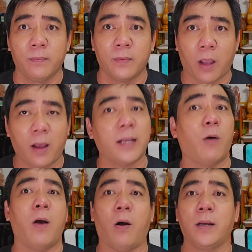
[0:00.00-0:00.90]
đó
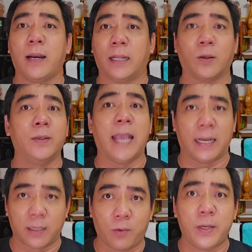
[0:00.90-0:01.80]
câu hỏi đó là tôi
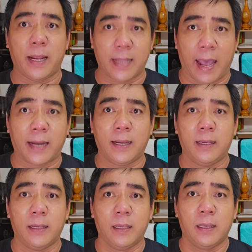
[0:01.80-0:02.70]
dành cho quý khán giả đó
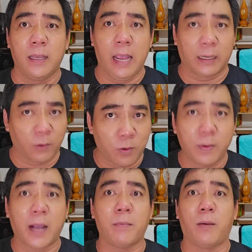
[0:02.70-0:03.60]
à, tôi
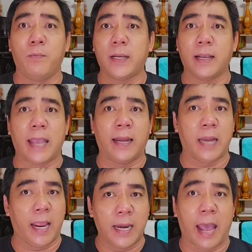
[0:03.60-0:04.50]
cũng rất mong quý khán giả
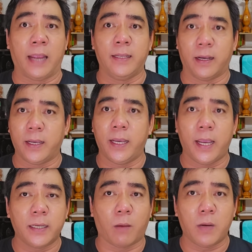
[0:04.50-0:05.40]
để lại những ý
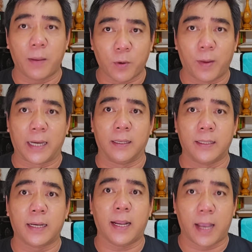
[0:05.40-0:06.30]
kiến đóng góp của mình
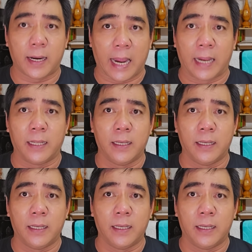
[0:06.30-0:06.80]
trên cái kênh này